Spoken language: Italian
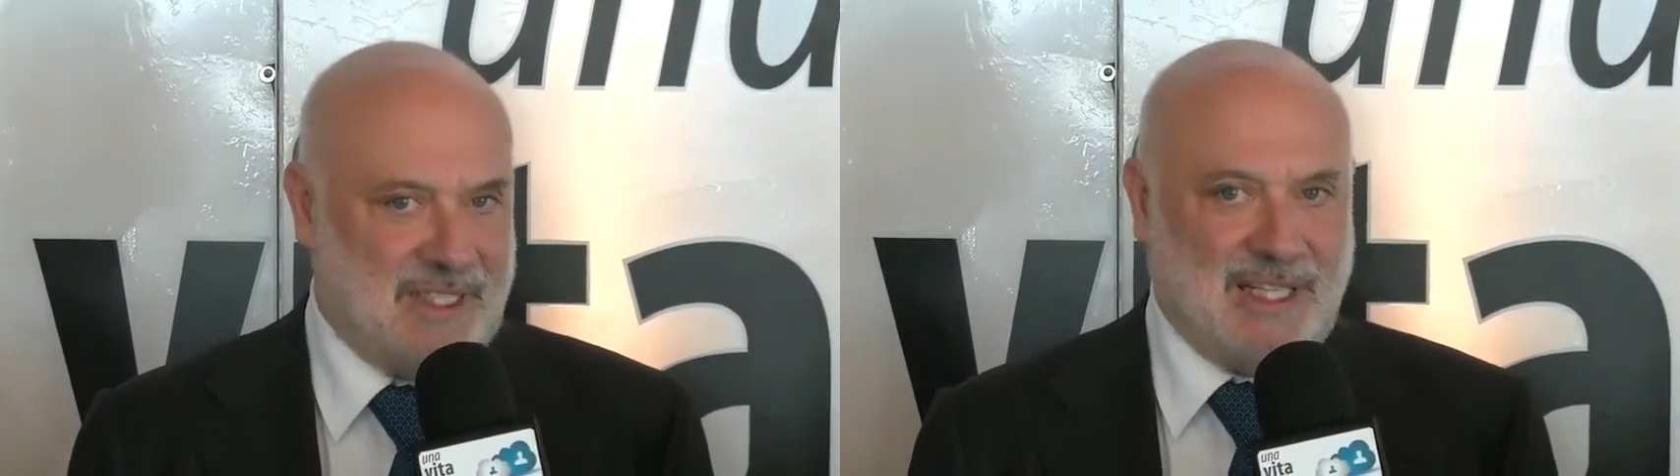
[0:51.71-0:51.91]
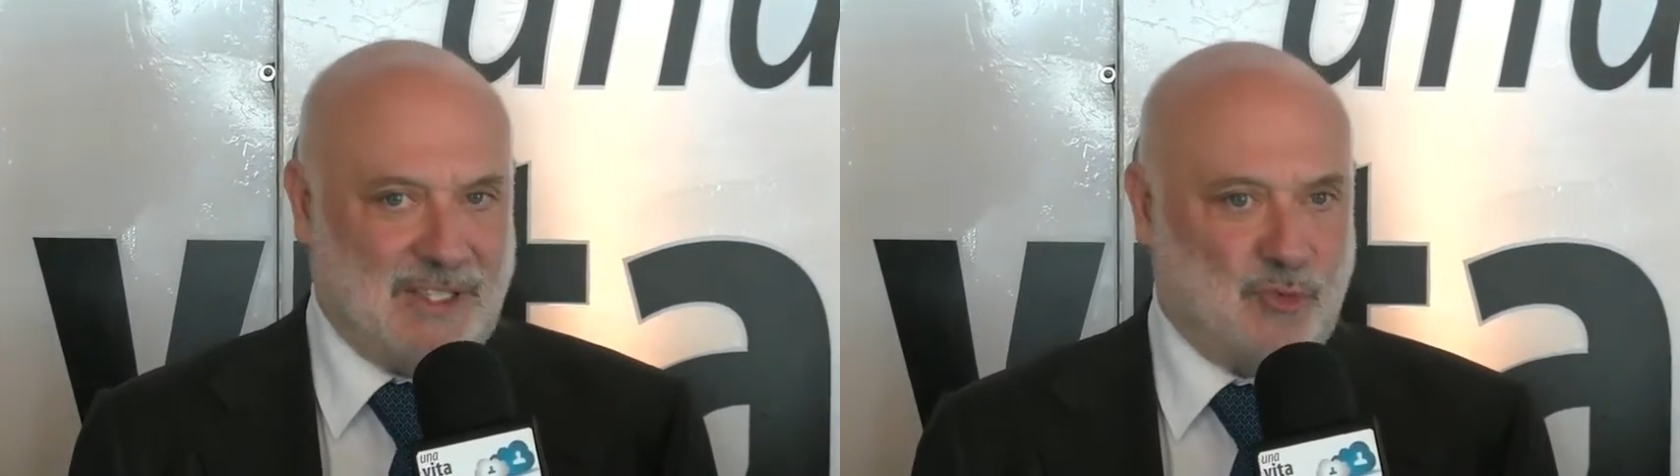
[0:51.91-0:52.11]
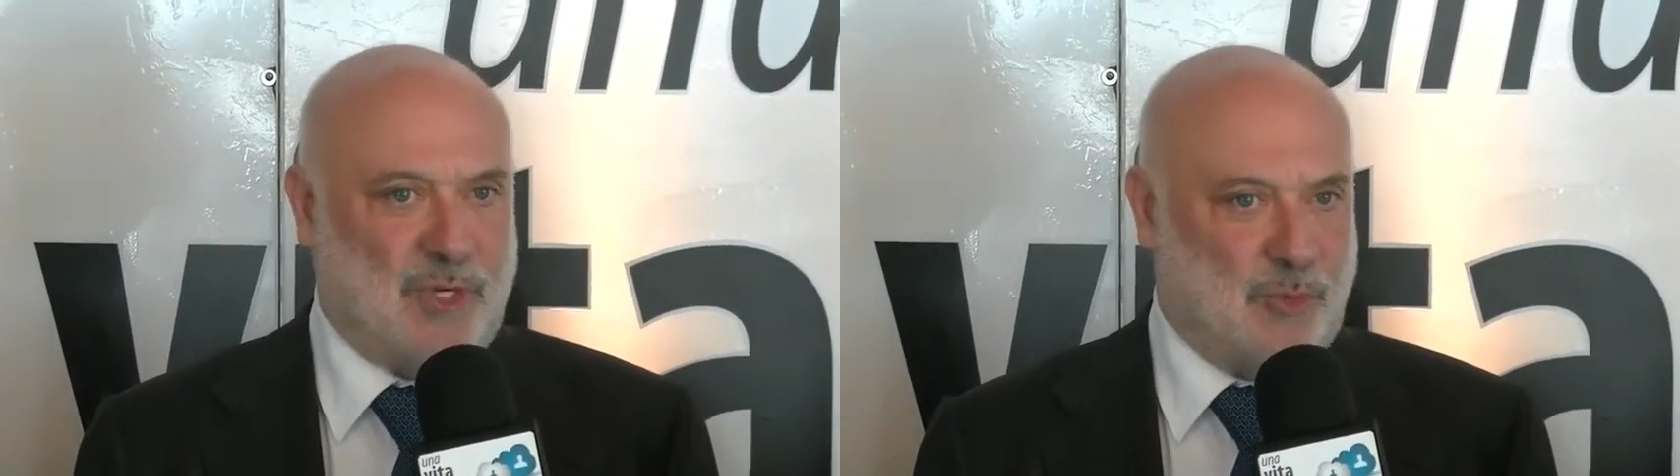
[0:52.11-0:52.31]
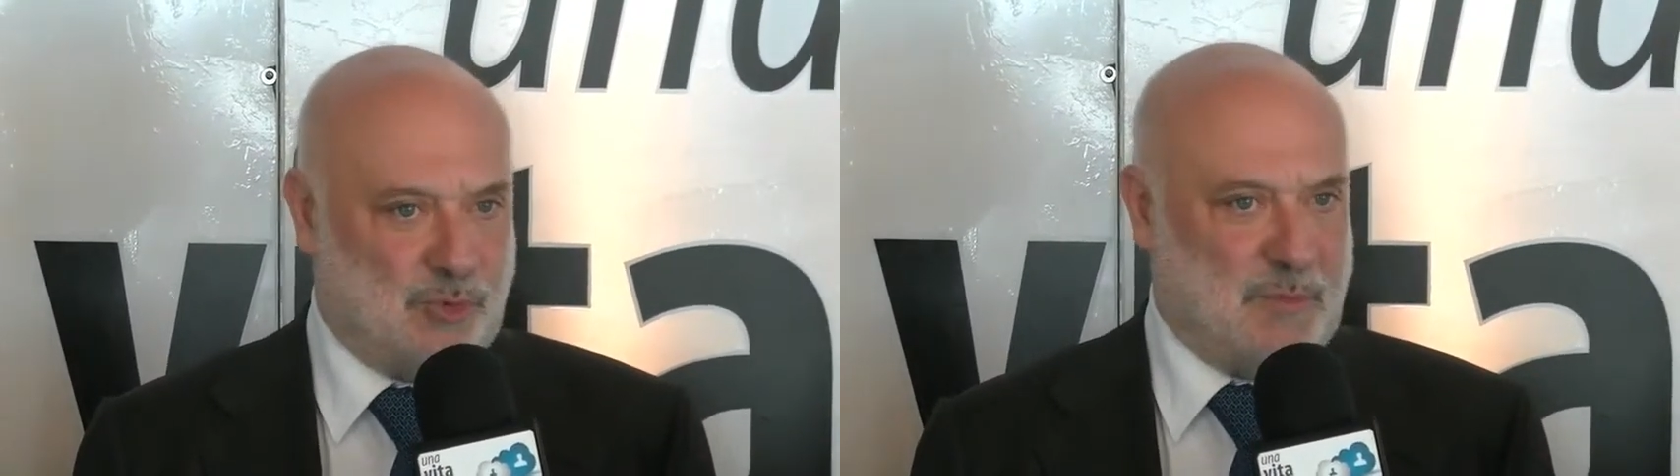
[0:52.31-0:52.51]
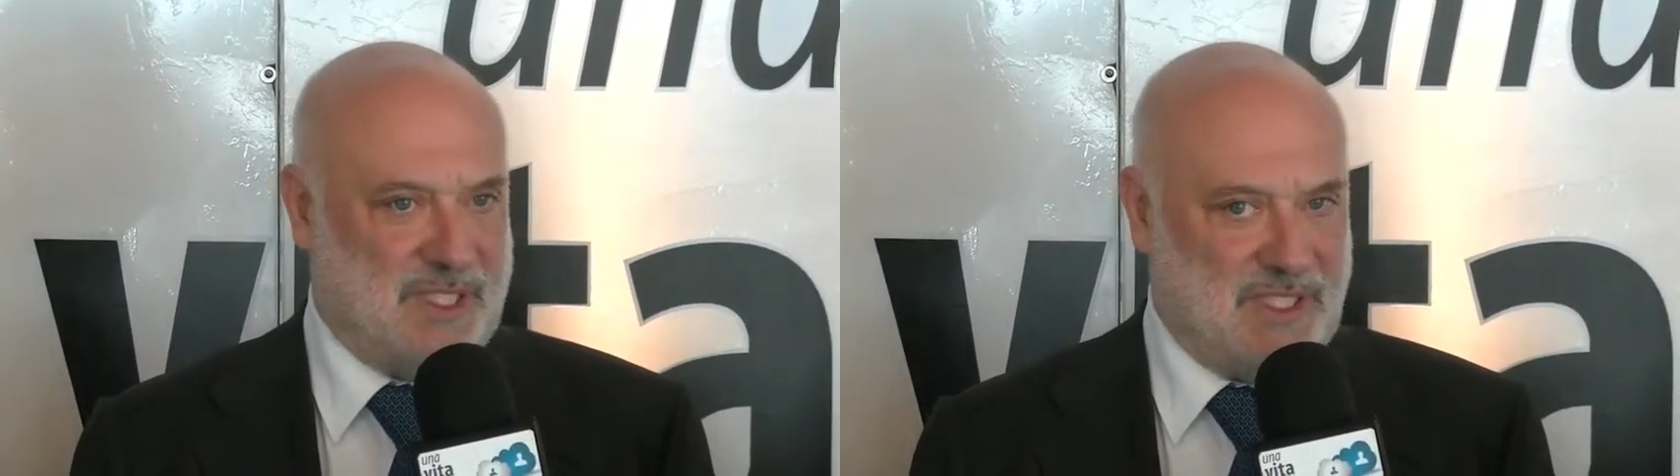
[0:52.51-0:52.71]
nella sua
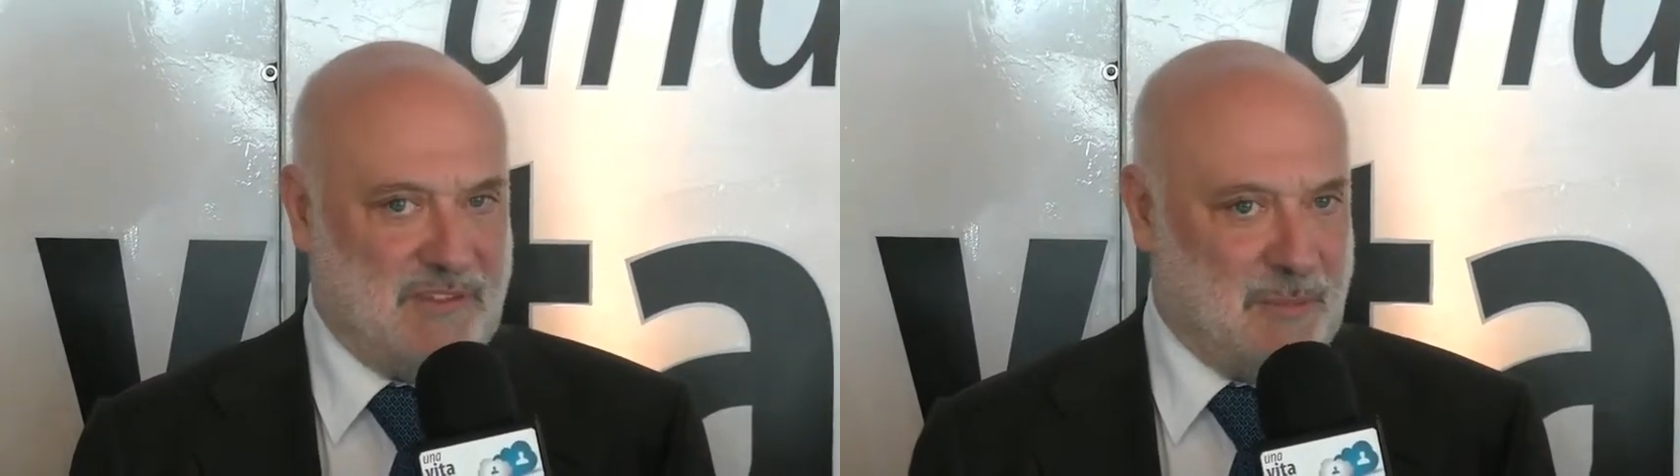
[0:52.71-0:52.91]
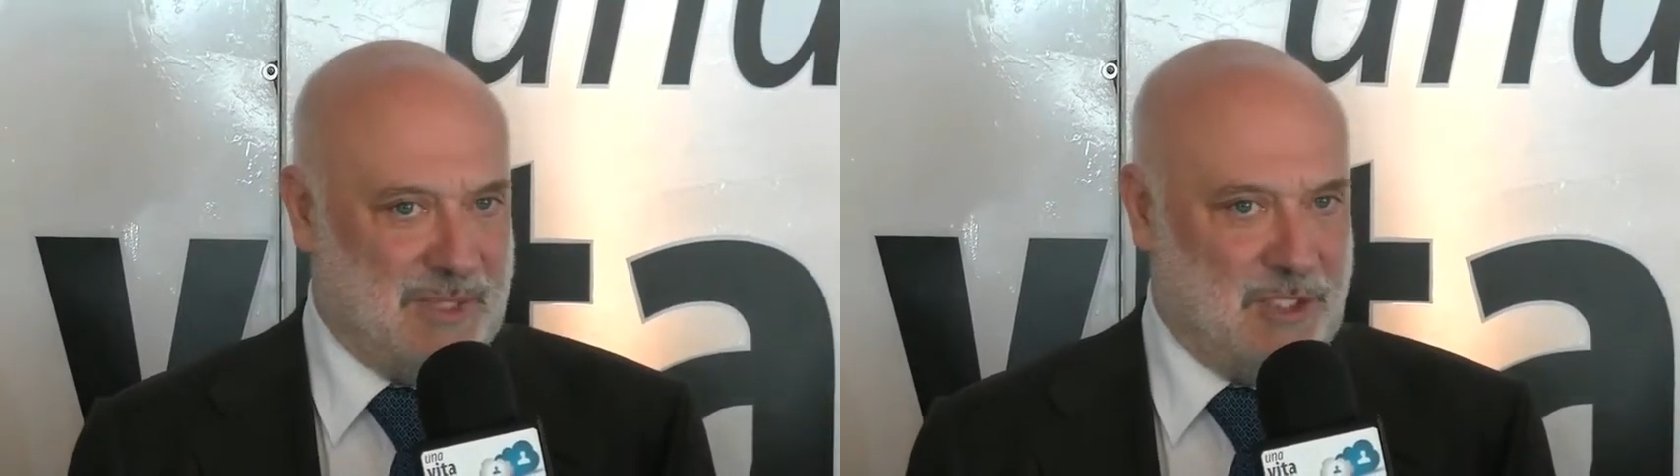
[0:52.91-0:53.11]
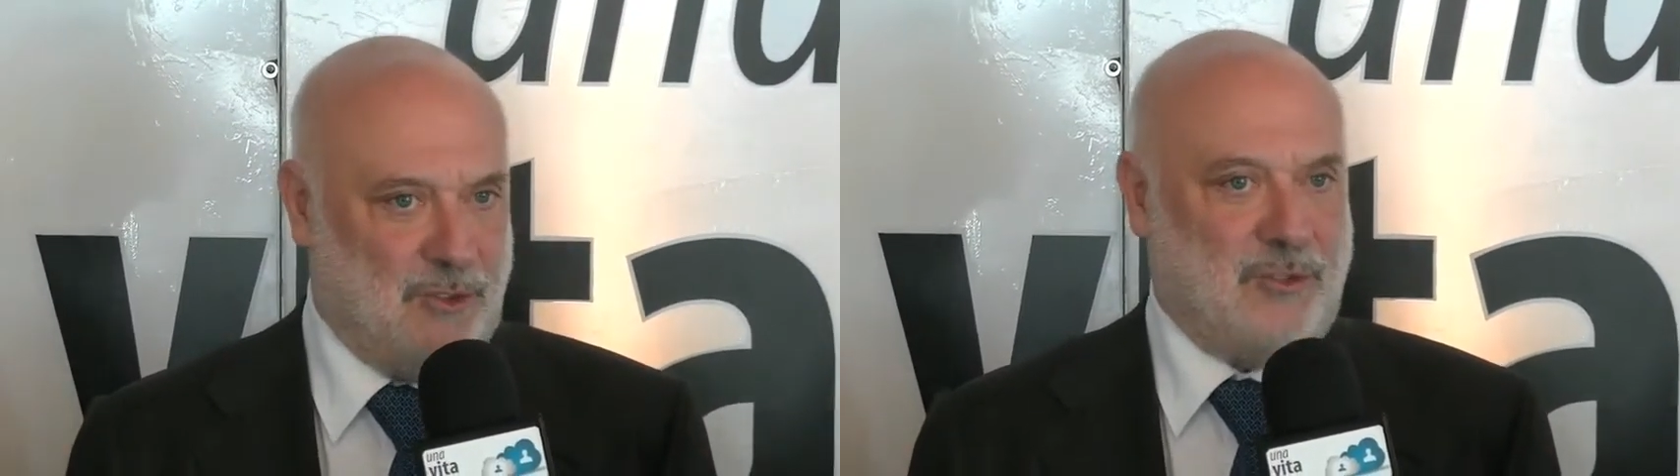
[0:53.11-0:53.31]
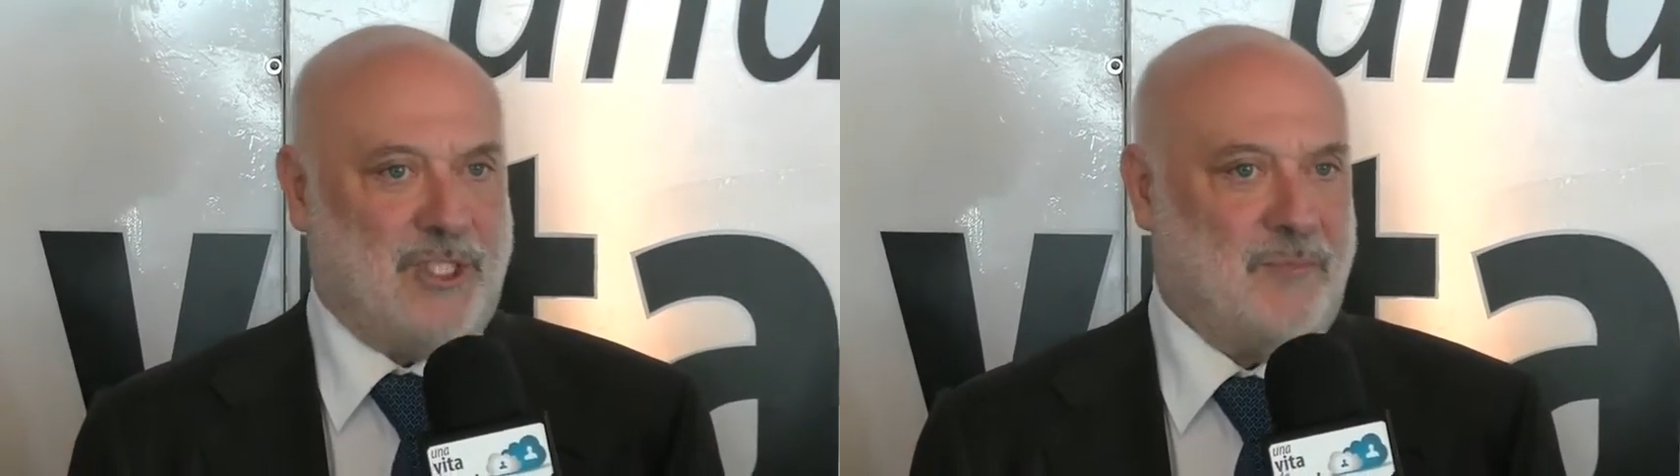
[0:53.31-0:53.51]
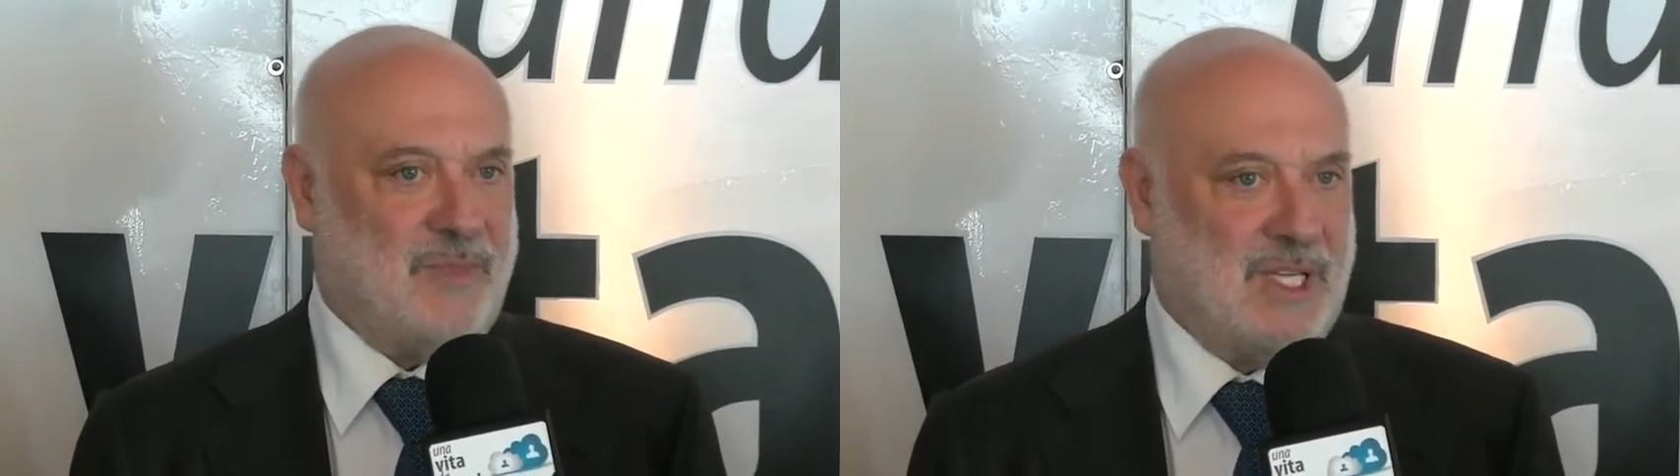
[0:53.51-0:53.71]
prospettiva
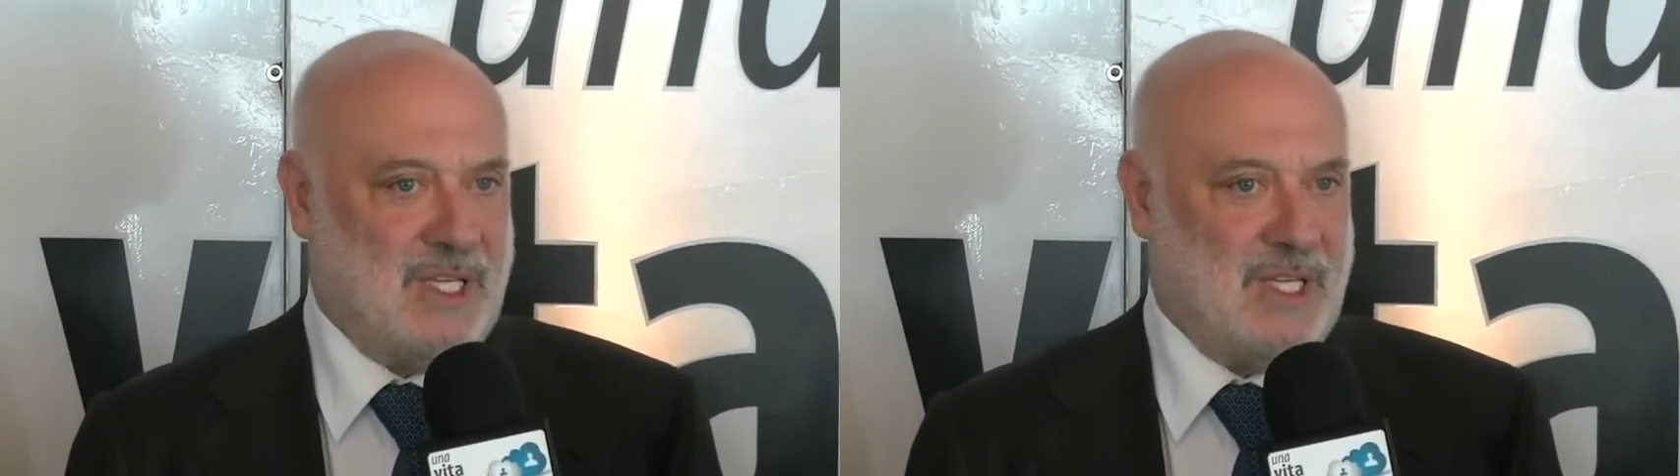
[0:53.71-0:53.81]
migliore.